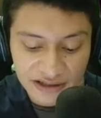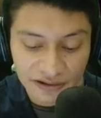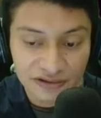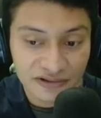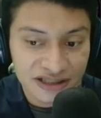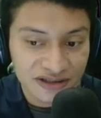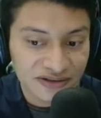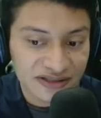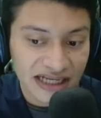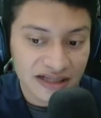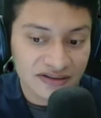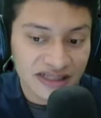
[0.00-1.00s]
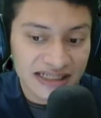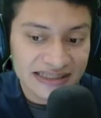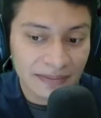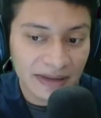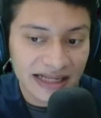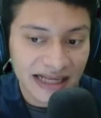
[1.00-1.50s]
hacer con nuestros dedos de
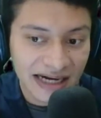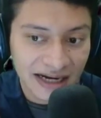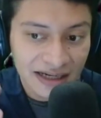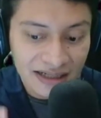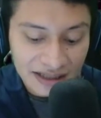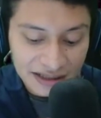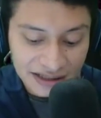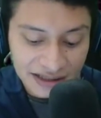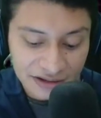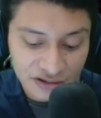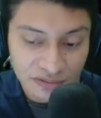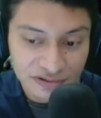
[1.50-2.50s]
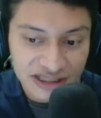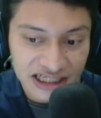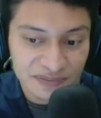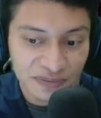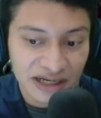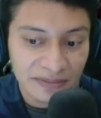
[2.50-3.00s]
esta manera. Y como
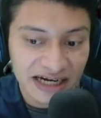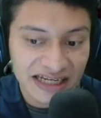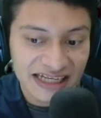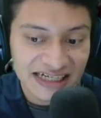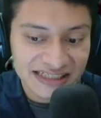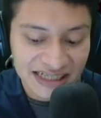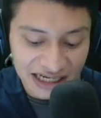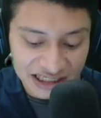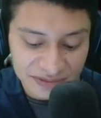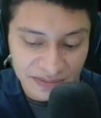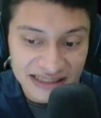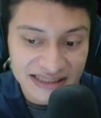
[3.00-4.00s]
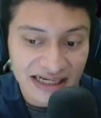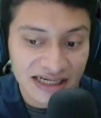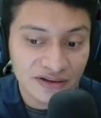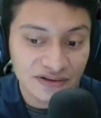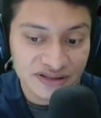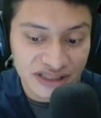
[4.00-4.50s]
ustedes pueden ver en el Scratch, me ha
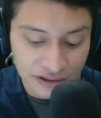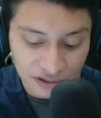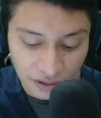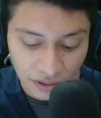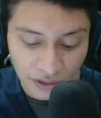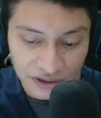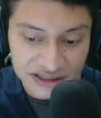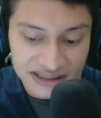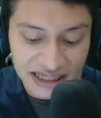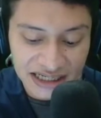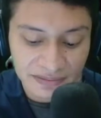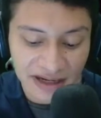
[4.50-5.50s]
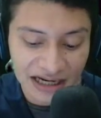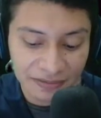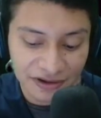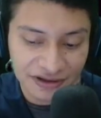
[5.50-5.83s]
salido 5 coins, que equivale,